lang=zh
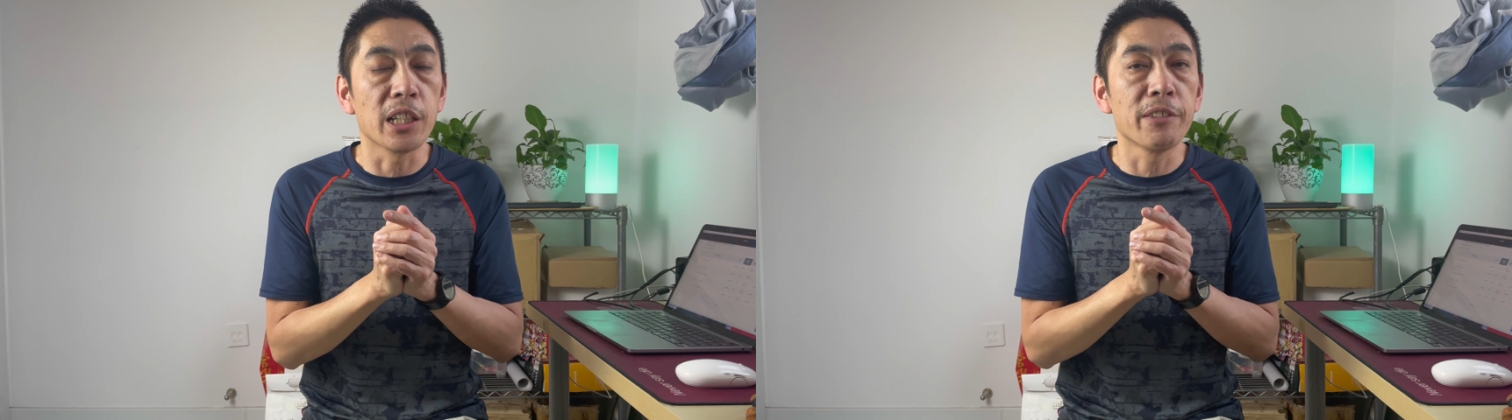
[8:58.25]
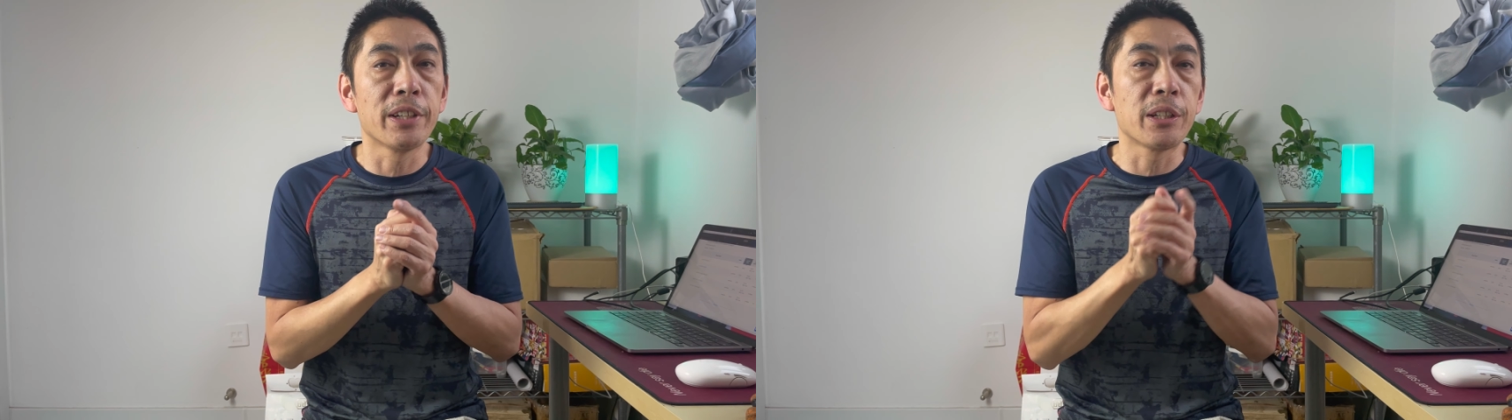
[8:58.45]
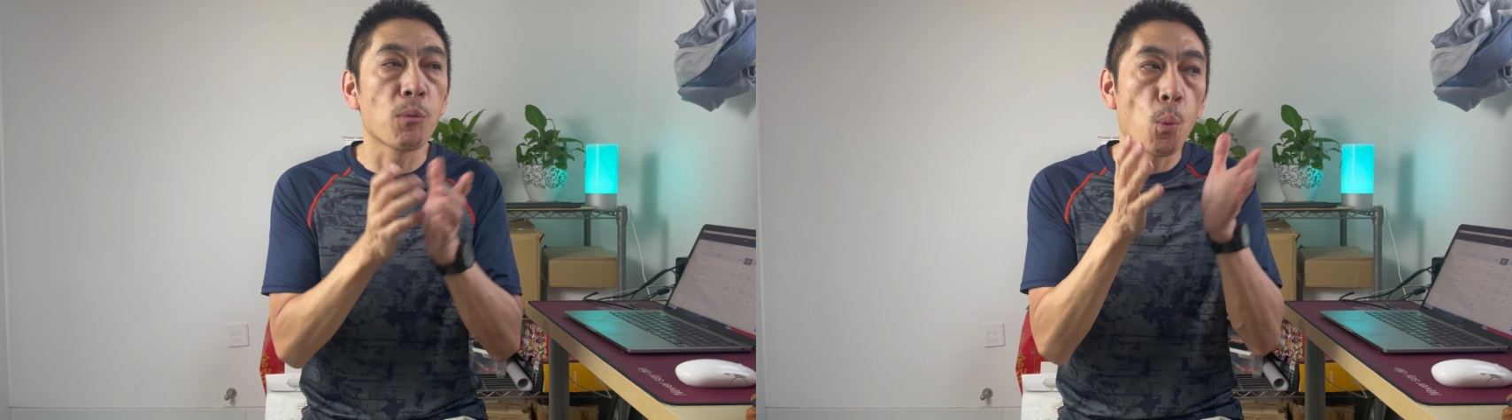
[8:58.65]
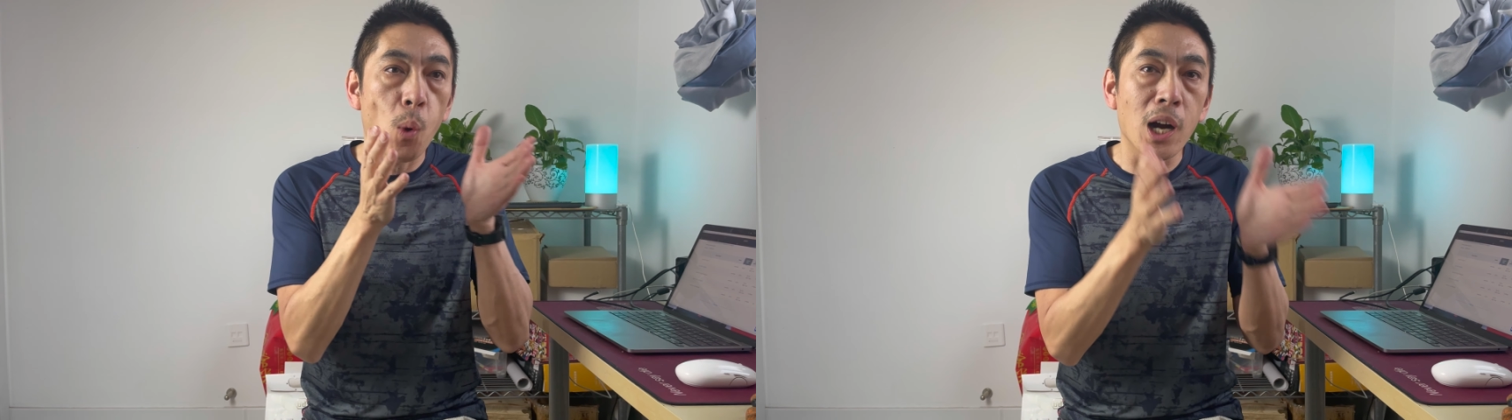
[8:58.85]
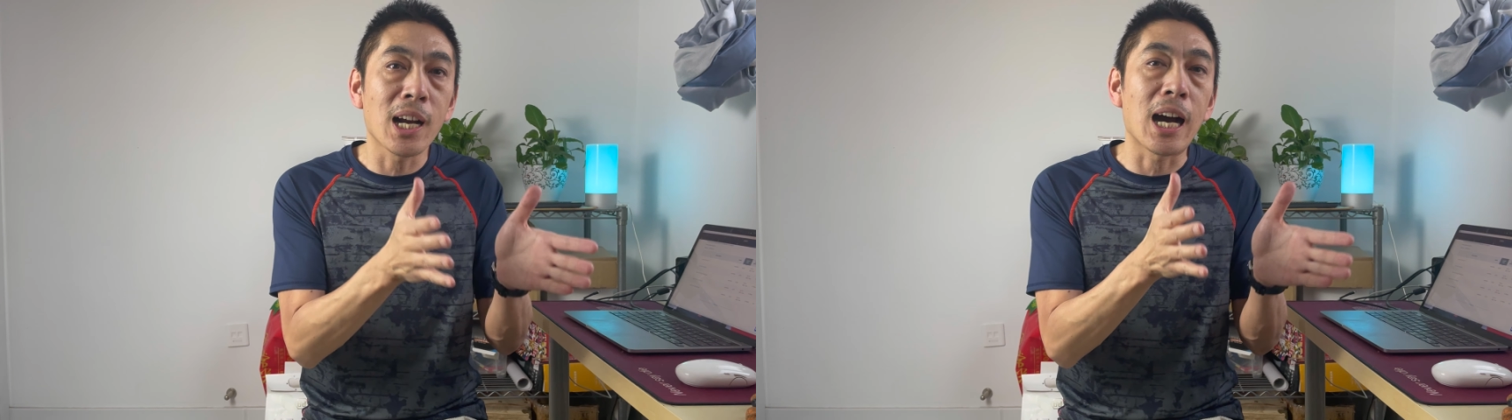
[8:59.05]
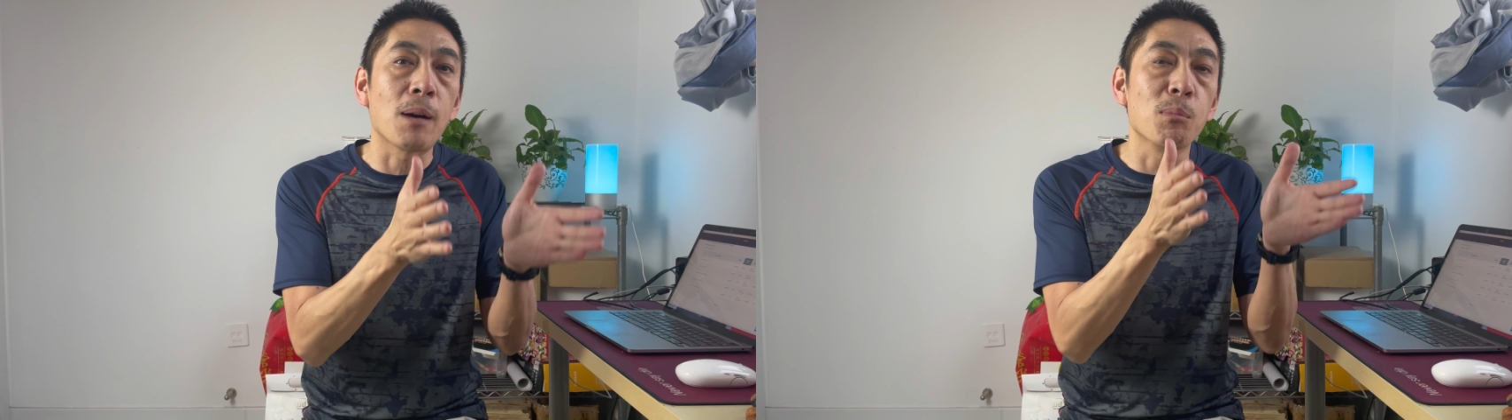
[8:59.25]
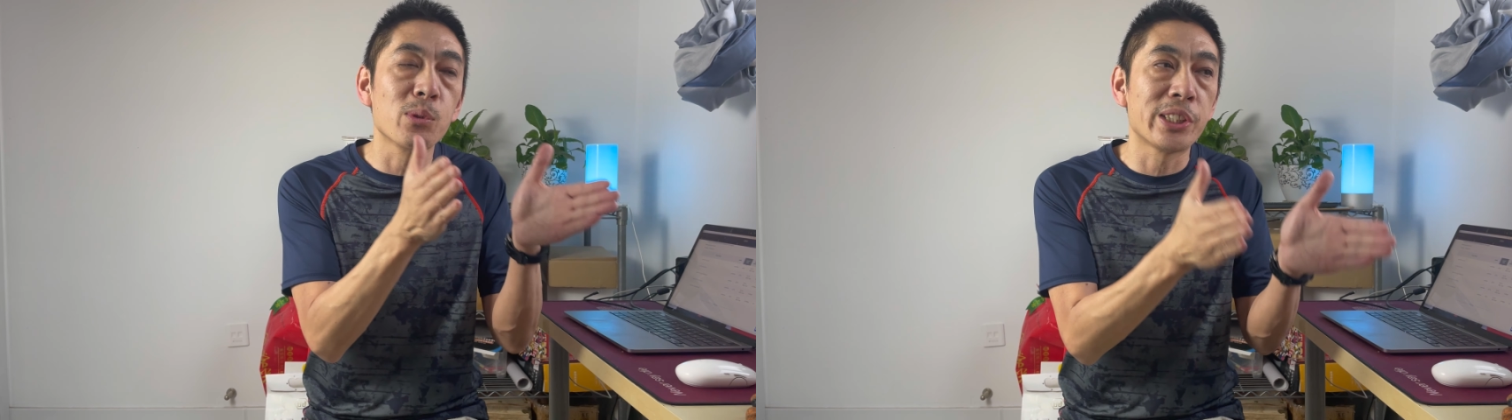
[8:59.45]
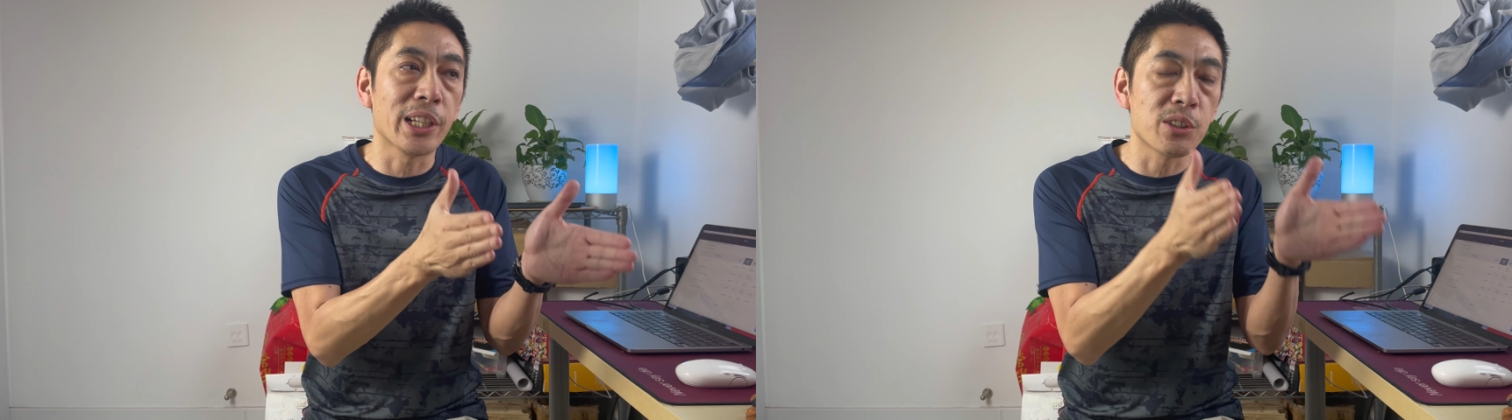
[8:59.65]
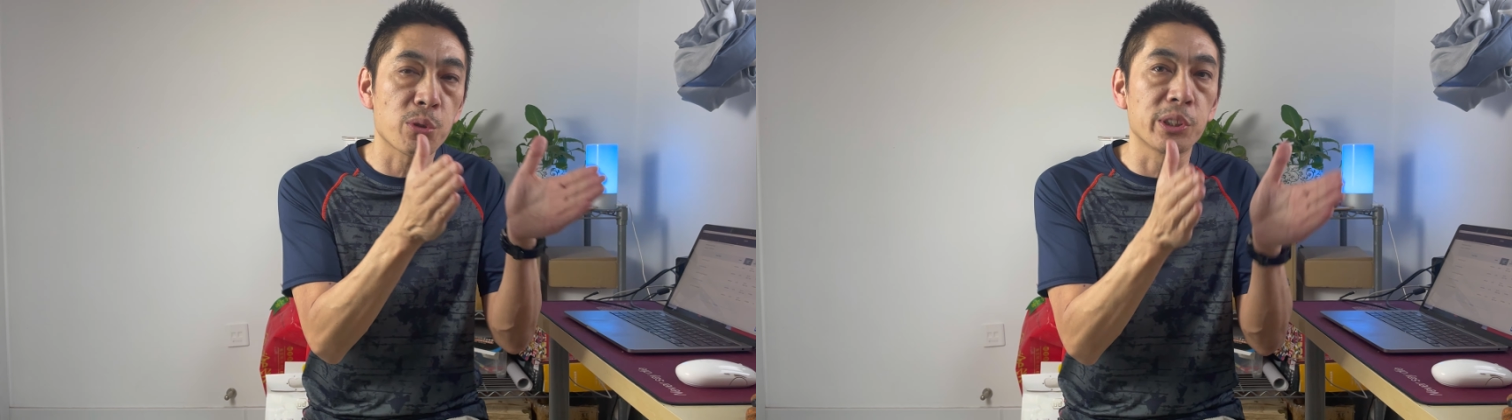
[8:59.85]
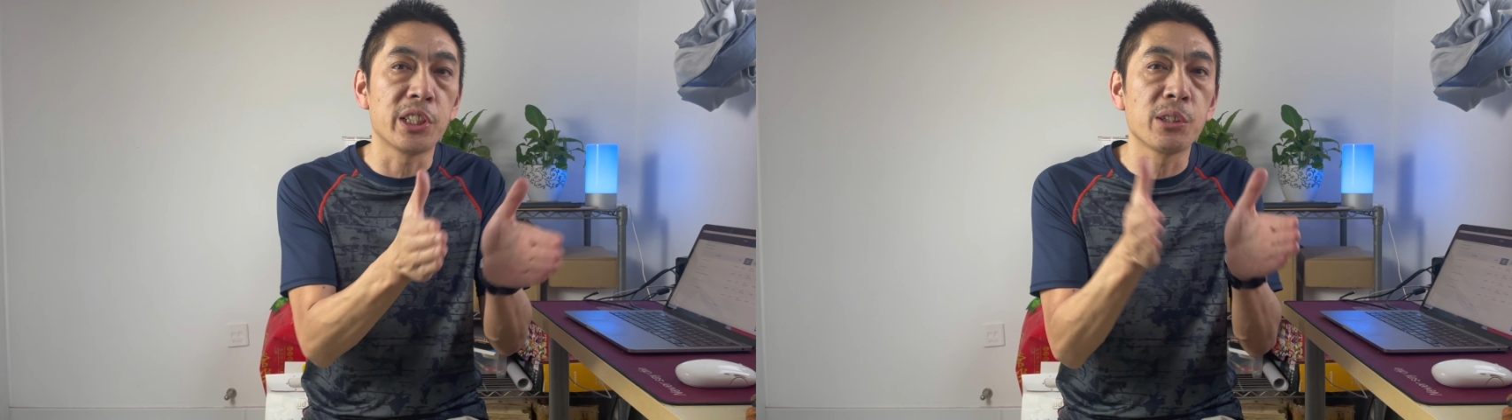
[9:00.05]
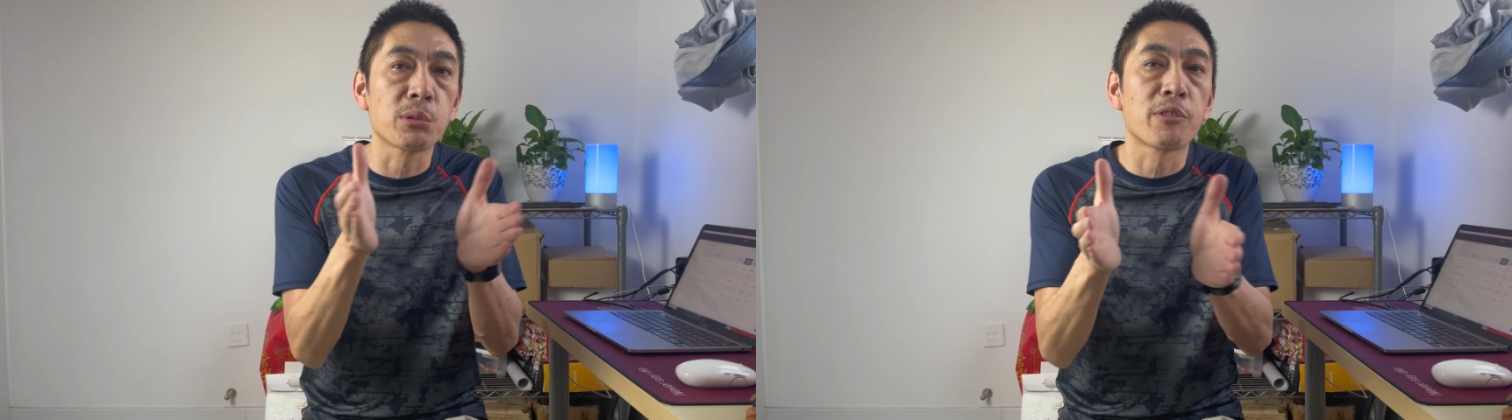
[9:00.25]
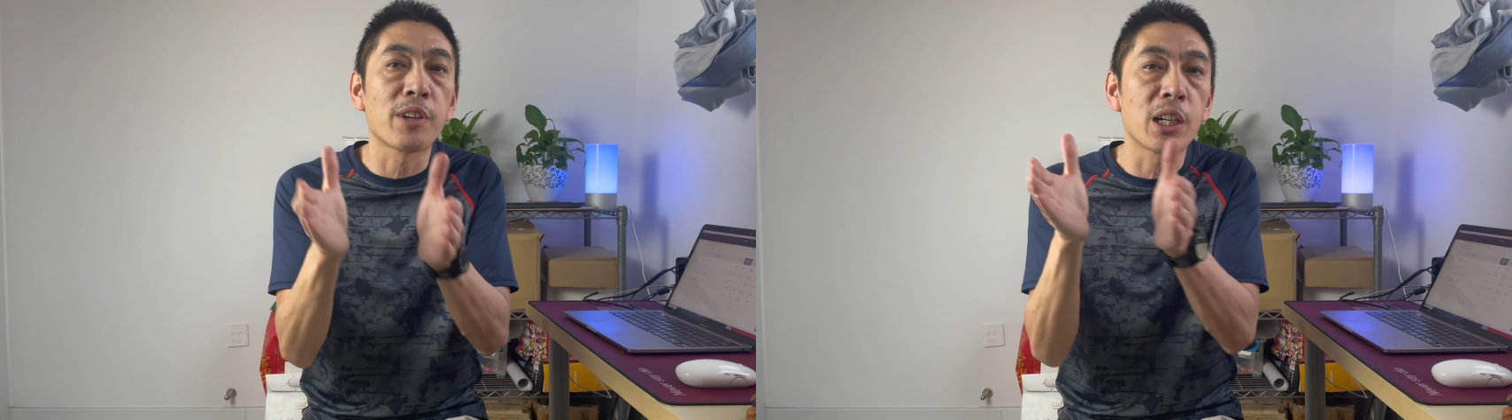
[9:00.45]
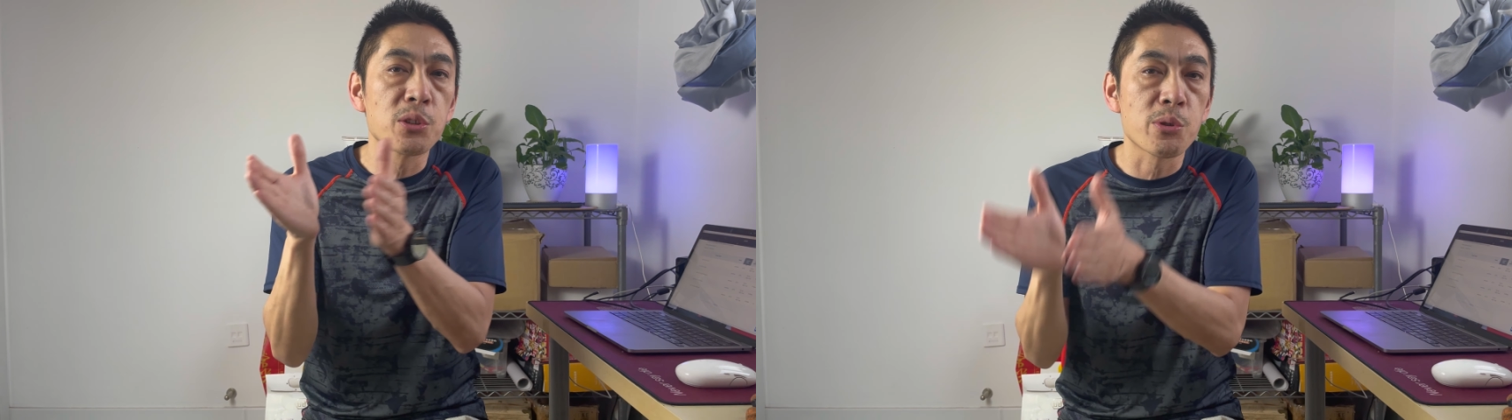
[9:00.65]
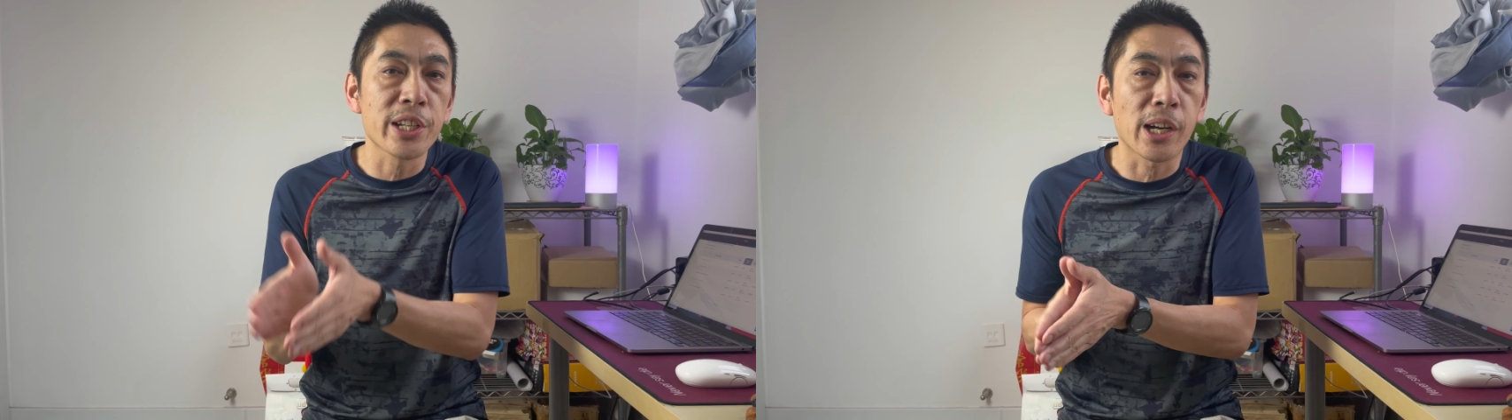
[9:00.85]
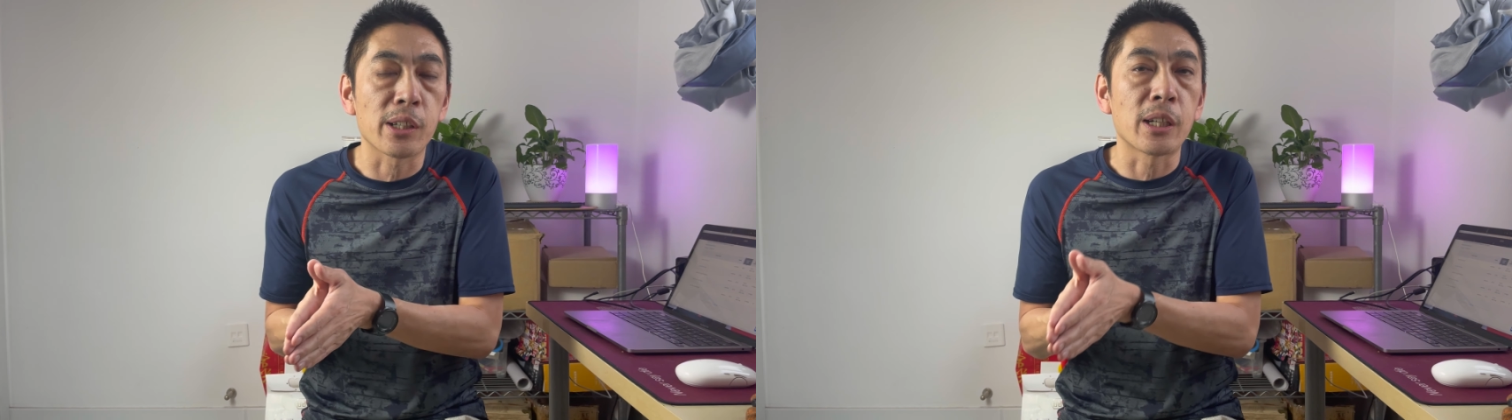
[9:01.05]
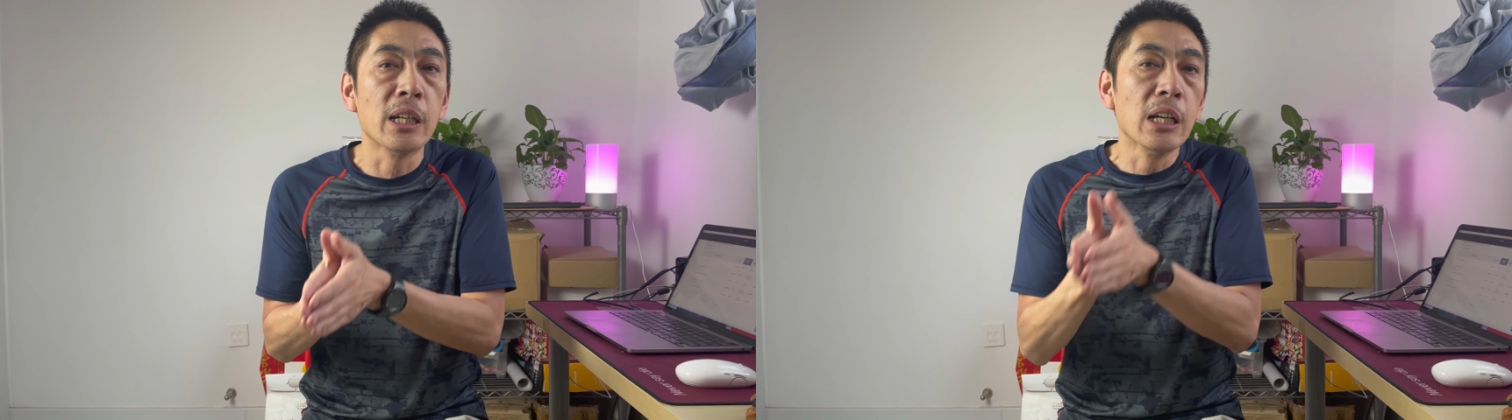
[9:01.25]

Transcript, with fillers: 因为网卡目前所提供的方案就是这样的。